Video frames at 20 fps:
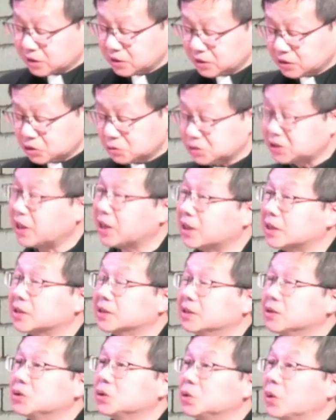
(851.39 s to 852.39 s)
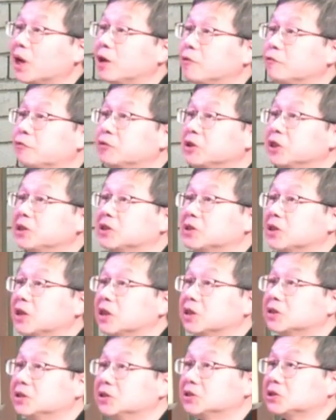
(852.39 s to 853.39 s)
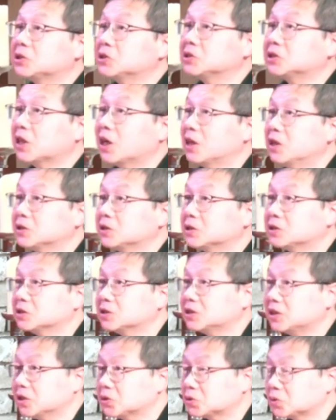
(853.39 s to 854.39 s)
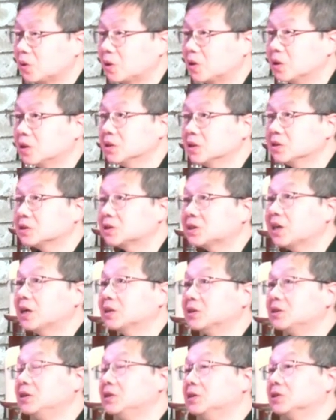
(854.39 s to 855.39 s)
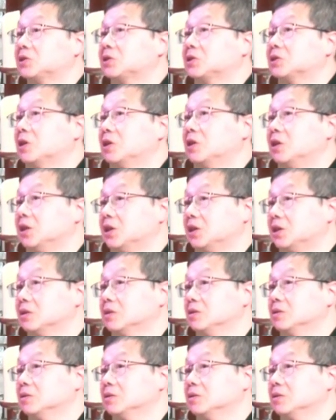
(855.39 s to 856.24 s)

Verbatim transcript: 就像约翰福音的第四章二十四节说：“上帝是个灵，